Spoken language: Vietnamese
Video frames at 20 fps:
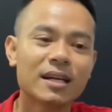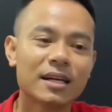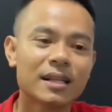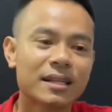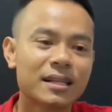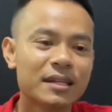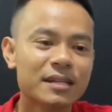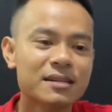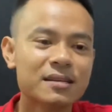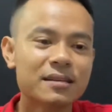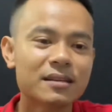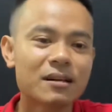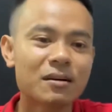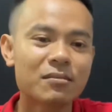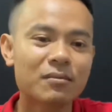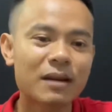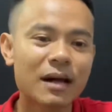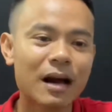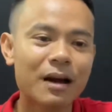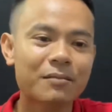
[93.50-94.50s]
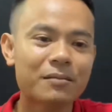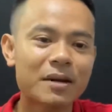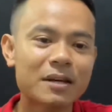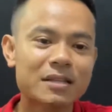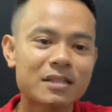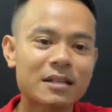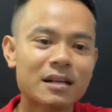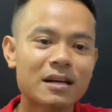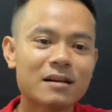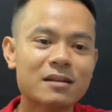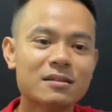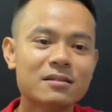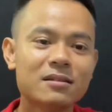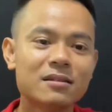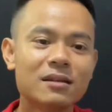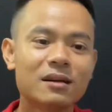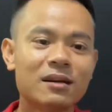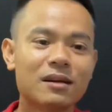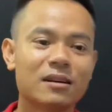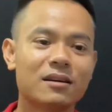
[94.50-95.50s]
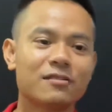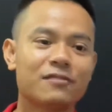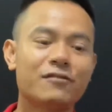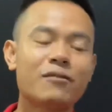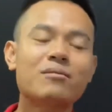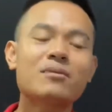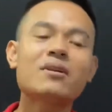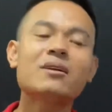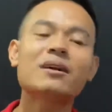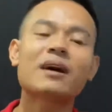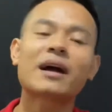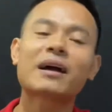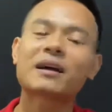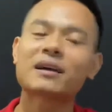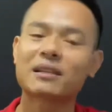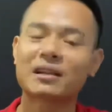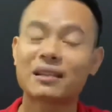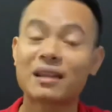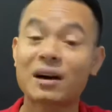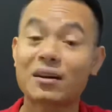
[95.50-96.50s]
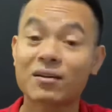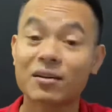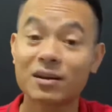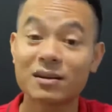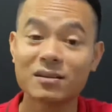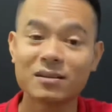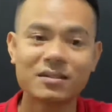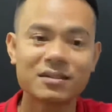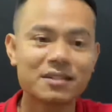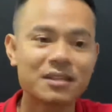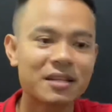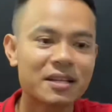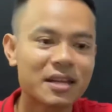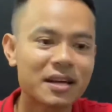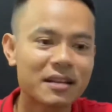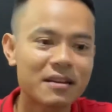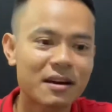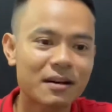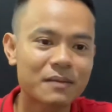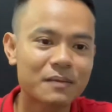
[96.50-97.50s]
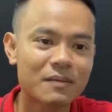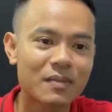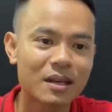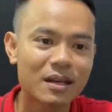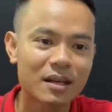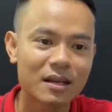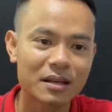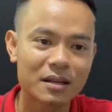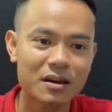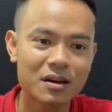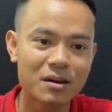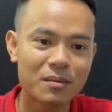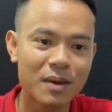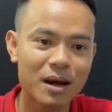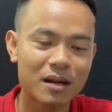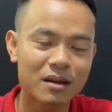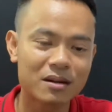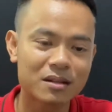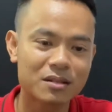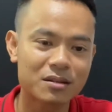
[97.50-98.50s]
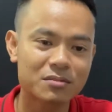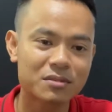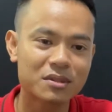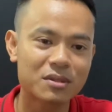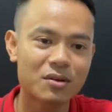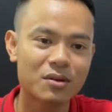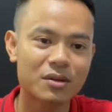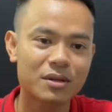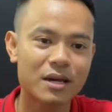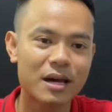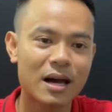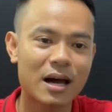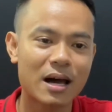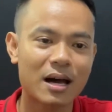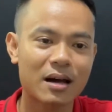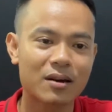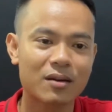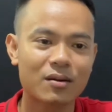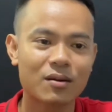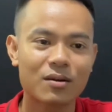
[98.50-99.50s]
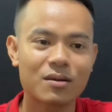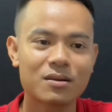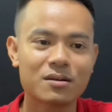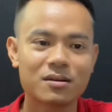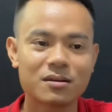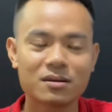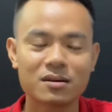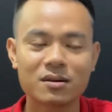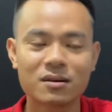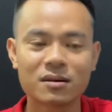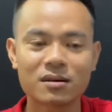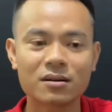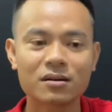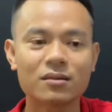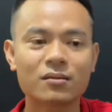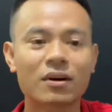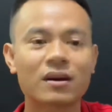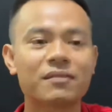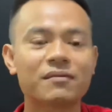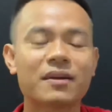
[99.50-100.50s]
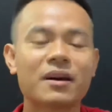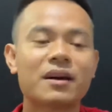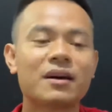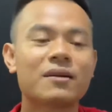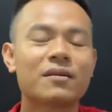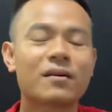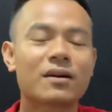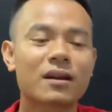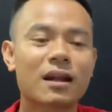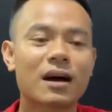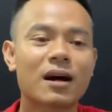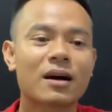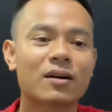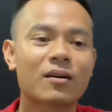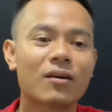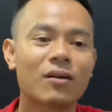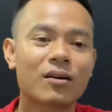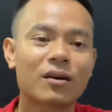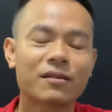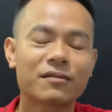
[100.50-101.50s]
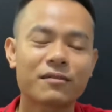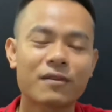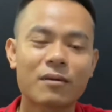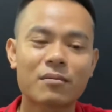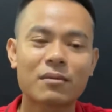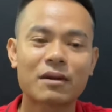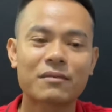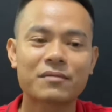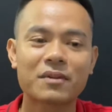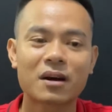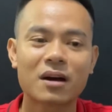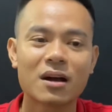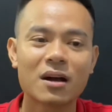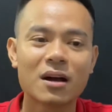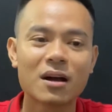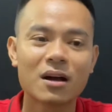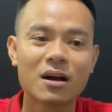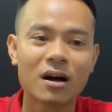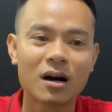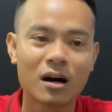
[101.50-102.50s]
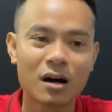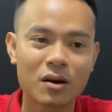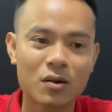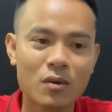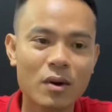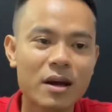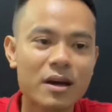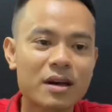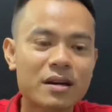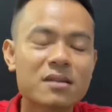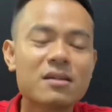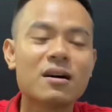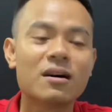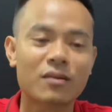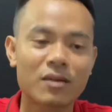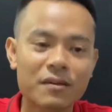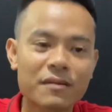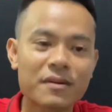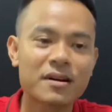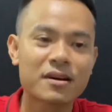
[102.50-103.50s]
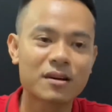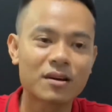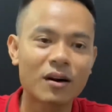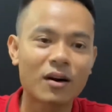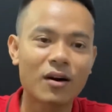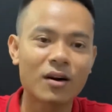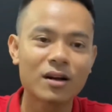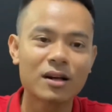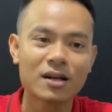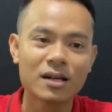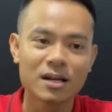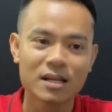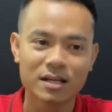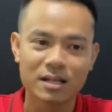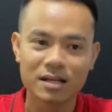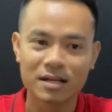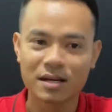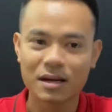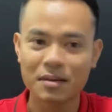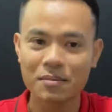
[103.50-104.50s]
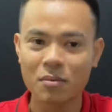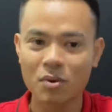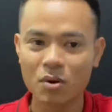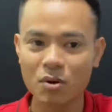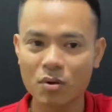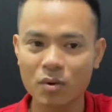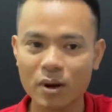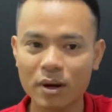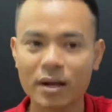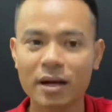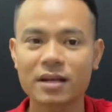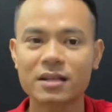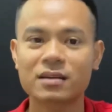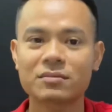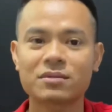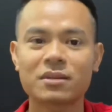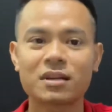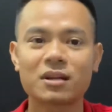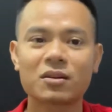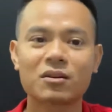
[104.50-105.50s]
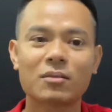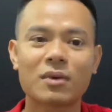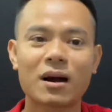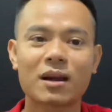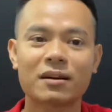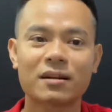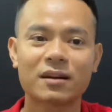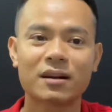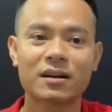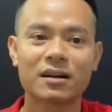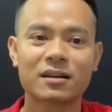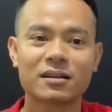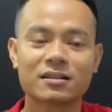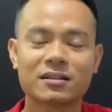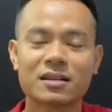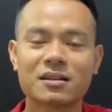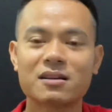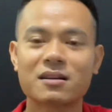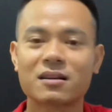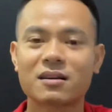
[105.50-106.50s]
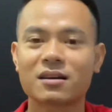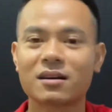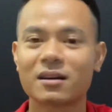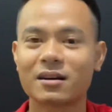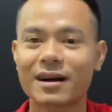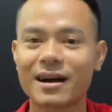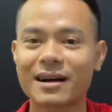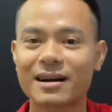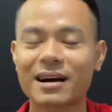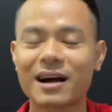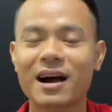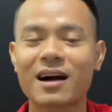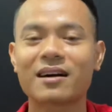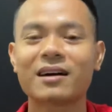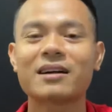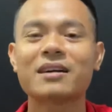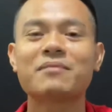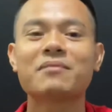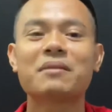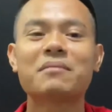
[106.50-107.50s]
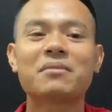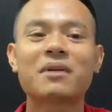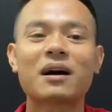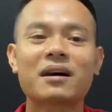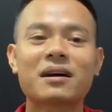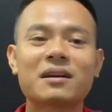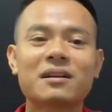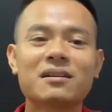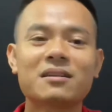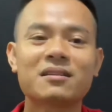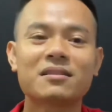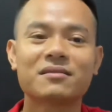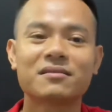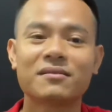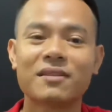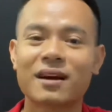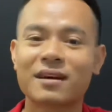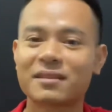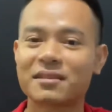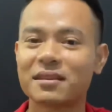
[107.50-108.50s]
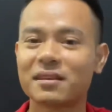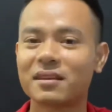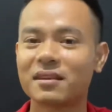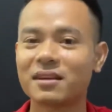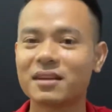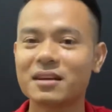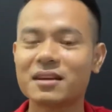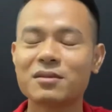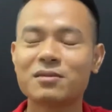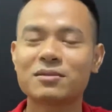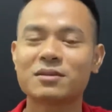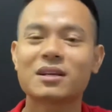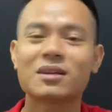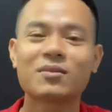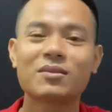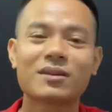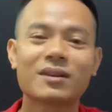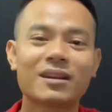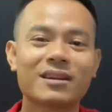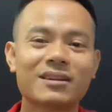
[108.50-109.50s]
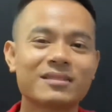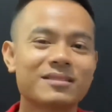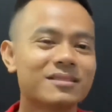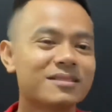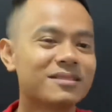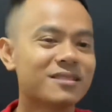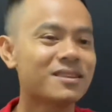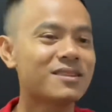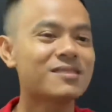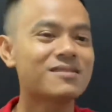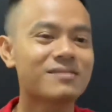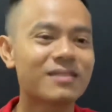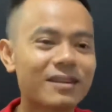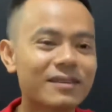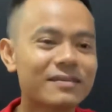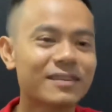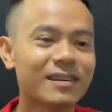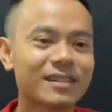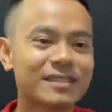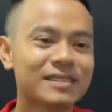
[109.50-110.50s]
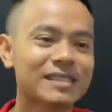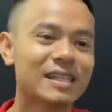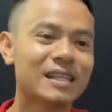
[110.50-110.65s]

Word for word: thì hướng đông nam đây chính là hướng uh, phúc đức hay người ta gọi là hướng diên niên ạ nếu các bạn ở trong những ngôi nhà có hướng quay về hoặc là có cái phòng làm việc uh, quay cửa quay về hướng đó thì cái mối quan hệ trong gia đình của bạn uh, sẽ được uh, ngày càng êm ấm căng khít hơn và tình yêu sẽ luôn là rực rỡ đúng không ạ? Uh,